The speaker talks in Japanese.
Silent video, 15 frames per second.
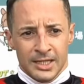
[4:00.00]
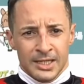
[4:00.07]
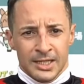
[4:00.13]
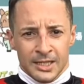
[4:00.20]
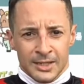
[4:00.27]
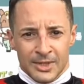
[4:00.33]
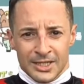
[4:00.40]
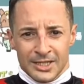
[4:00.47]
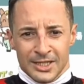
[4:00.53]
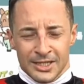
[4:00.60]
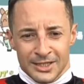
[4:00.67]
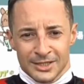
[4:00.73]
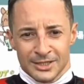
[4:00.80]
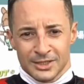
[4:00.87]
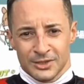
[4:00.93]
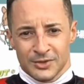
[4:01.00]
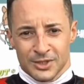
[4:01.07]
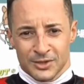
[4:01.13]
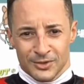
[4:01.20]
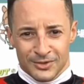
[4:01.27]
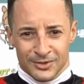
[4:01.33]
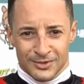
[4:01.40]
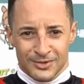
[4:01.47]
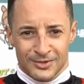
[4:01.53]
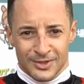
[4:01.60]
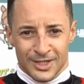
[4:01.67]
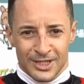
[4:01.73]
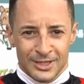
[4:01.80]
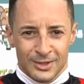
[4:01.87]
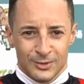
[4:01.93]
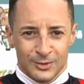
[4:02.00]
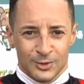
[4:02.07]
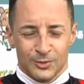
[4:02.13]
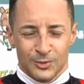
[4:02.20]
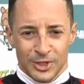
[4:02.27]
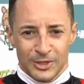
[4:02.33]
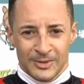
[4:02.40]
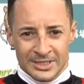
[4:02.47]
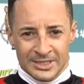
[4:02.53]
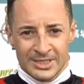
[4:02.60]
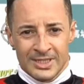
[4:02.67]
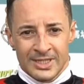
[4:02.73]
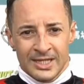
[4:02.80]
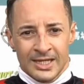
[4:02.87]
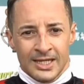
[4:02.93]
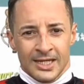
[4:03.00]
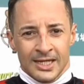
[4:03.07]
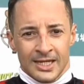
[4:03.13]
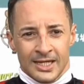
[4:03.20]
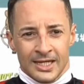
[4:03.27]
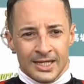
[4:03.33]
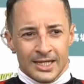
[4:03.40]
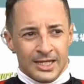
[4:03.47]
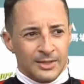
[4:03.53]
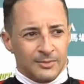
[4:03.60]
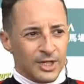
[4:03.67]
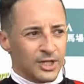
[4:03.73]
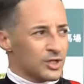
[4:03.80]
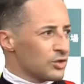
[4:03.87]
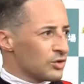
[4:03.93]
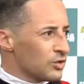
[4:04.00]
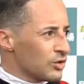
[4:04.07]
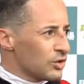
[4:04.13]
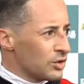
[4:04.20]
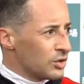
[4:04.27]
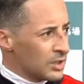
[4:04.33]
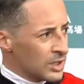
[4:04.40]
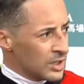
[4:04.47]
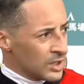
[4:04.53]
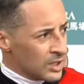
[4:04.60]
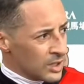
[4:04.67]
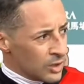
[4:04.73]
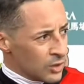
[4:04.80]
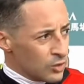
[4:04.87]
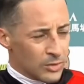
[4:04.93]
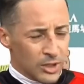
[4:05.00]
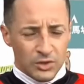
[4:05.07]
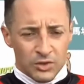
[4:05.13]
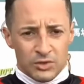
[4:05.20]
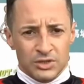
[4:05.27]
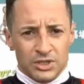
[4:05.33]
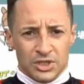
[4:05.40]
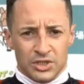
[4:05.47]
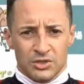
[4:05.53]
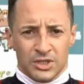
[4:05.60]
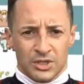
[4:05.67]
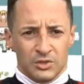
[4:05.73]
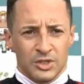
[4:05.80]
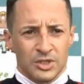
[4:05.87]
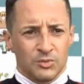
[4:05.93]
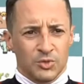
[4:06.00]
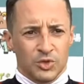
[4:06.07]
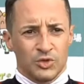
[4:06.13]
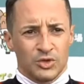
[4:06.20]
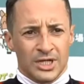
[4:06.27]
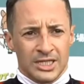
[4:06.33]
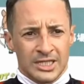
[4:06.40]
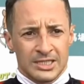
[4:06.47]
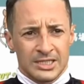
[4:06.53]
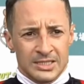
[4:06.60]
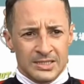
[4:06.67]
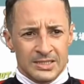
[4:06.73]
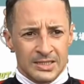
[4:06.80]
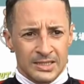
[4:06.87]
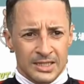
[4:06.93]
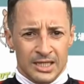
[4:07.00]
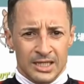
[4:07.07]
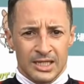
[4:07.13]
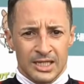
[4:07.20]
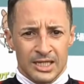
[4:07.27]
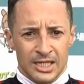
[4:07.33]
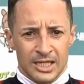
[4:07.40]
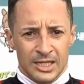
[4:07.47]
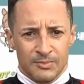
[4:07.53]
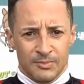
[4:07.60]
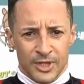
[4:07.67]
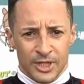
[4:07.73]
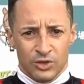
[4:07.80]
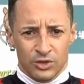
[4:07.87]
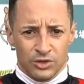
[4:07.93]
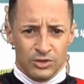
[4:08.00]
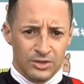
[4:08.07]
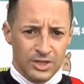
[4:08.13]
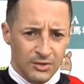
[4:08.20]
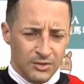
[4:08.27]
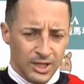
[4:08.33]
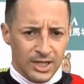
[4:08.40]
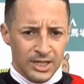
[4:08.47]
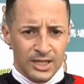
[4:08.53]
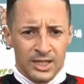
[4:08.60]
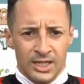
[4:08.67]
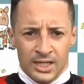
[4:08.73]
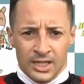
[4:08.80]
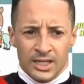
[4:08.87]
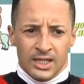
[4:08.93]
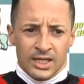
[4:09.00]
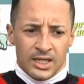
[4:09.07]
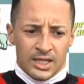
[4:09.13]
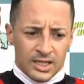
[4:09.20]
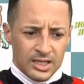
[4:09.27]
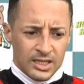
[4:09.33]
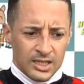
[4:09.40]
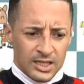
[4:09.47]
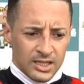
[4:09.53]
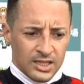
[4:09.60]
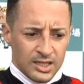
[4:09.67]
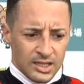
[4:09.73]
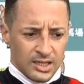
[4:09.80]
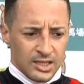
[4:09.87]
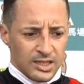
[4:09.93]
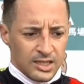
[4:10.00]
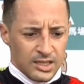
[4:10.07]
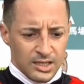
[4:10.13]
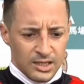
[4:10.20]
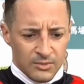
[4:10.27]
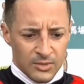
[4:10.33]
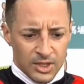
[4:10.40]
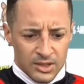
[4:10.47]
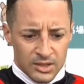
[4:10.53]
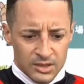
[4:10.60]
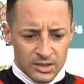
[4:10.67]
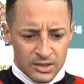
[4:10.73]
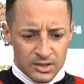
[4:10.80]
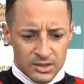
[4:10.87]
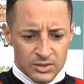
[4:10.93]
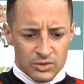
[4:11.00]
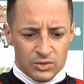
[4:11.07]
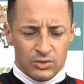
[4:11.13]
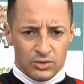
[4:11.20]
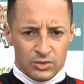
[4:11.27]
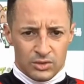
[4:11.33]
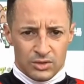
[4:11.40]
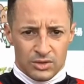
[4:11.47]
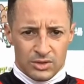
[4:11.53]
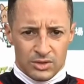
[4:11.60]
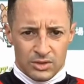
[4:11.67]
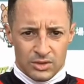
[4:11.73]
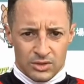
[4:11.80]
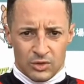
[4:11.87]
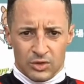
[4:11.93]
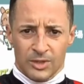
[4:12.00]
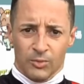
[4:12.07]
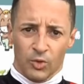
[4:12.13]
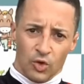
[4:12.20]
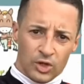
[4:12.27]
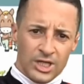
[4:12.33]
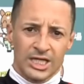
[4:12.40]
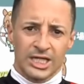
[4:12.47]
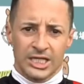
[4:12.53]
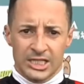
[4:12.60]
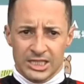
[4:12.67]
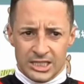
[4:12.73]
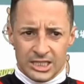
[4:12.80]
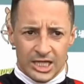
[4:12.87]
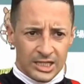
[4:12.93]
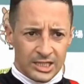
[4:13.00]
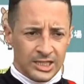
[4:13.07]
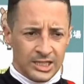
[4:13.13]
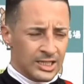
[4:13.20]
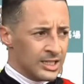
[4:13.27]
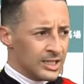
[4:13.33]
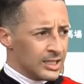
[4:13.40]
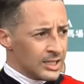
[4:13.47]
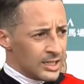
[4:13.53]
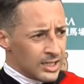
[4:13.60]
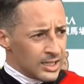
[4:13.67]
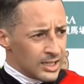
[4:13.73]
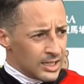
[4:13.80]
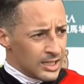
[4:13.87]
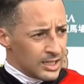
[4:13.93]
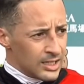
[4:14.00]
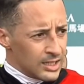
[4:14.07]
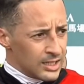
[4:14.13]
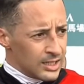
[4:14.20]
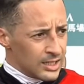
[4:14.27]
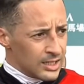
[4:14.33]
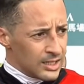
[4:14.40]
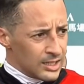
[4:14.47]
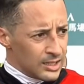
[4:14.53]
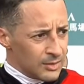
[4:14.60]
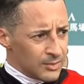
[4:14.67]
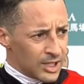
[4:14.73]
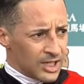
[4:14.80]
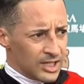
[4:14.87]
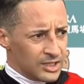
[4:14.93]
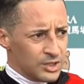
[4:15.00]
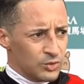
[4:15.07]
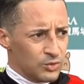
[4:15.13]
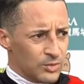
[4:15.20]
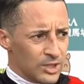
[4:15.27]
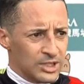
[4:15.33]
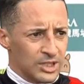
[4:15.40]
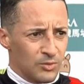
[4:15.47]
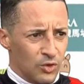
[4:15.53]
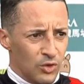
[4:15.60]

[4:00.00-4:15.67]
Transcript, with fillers: また G1 を勝てると思います、えー、まあ、今日、馬のコンディションはとても良かったです、えー、パドックでは、えまあ、すぐ、とても綺麗でした、えまあ、回収馬でも